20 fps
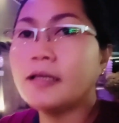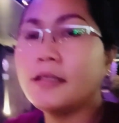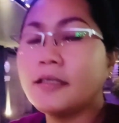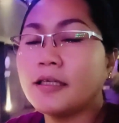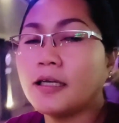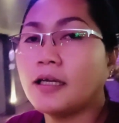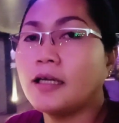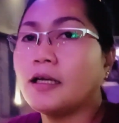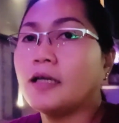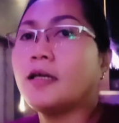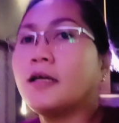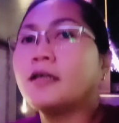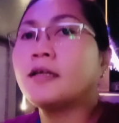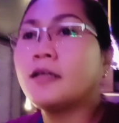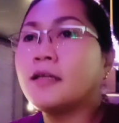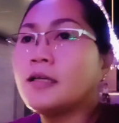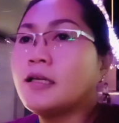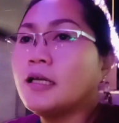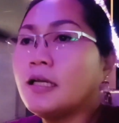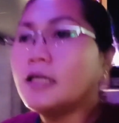Tsaka
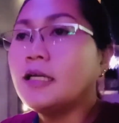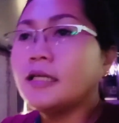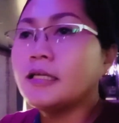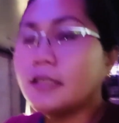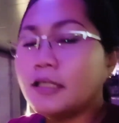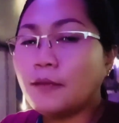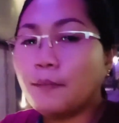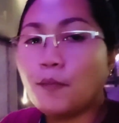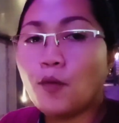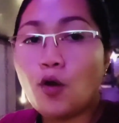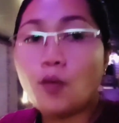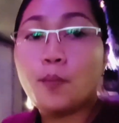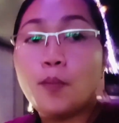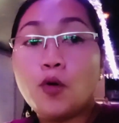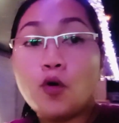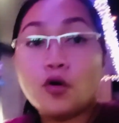si Popo.